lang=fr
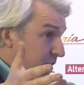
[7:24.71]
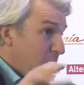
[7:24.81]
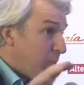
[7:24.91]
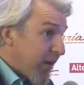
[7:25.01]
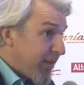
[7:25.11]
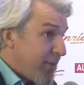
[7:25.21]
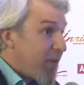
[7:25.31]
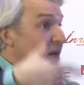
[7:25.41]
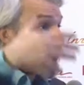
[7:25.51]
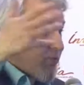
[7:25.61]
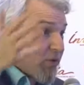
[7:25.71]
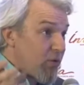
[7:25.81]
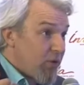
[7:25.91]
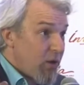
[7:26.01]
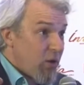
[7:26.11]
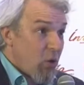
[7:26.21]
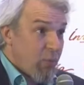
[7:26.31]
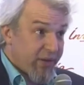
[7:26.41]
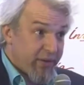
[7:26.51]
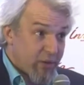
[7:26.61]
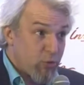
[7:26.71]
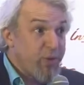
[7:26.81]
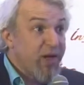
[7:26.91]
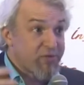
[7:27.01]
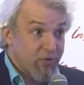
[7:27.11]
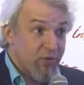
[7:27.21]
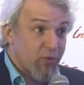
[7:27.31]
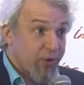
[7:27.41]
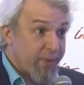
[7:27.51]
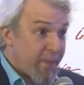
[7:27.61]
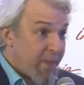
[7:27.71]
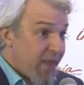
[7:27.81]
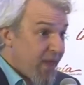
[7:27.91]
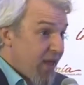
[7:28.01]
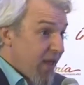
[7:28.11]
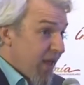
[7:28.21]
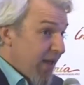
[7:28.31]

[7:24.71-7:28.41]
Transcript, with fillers: Quand on parle de libération des données, on parle de la duplication des données. Mm.